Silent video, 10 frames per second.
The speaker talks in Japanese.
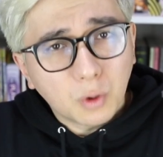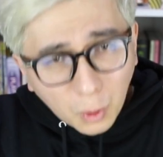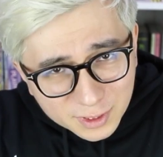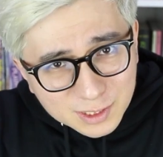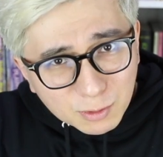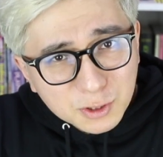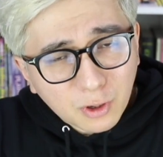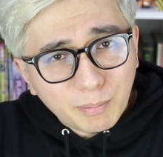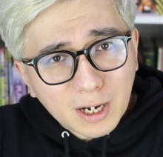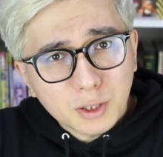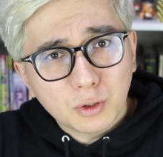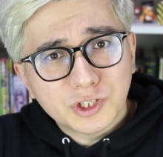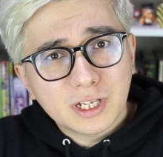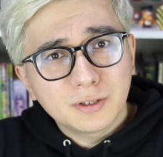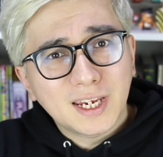こいつもその暴露
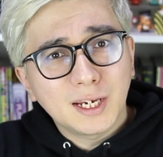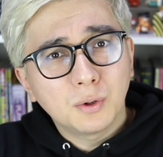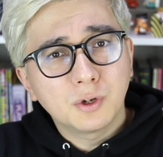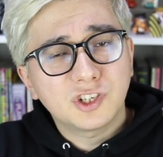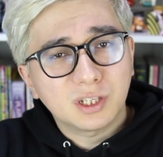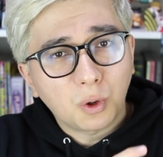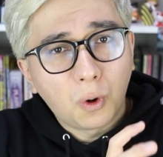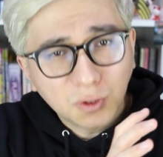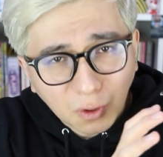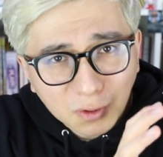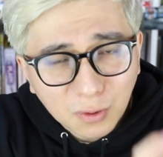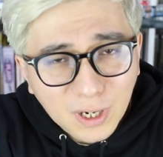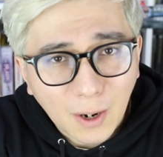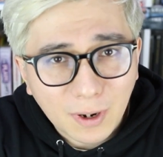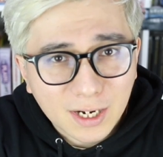してる芸能人とほとんど
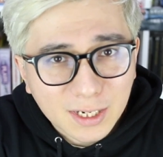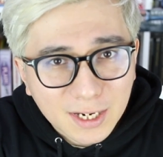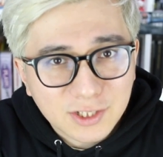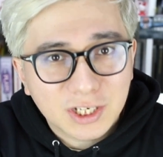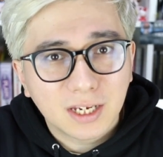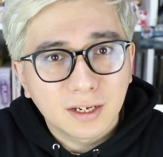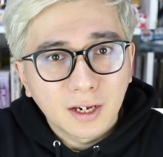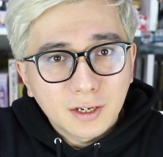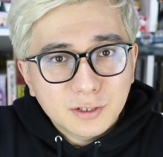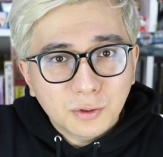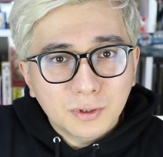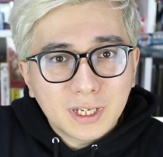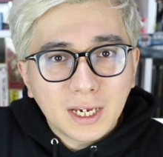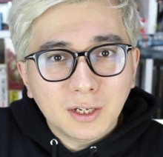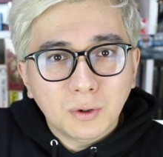変わらないし、その
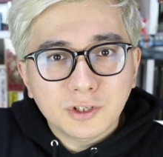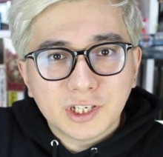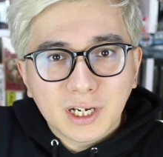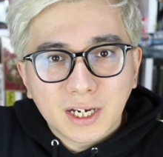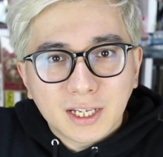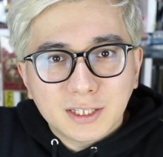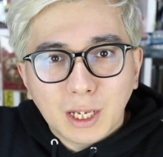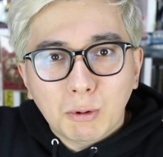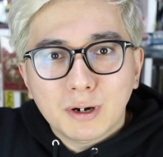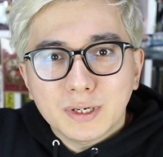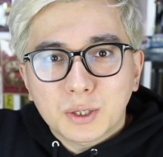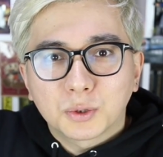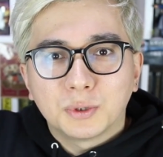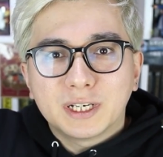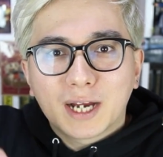芸能人がやった悪い
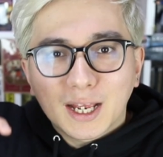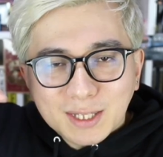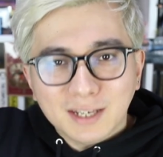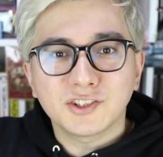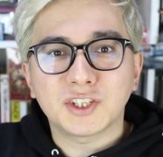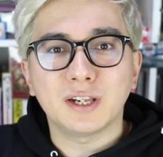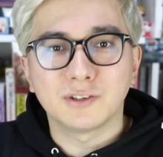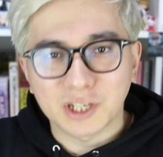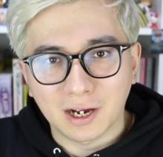ことに加担してるじゃ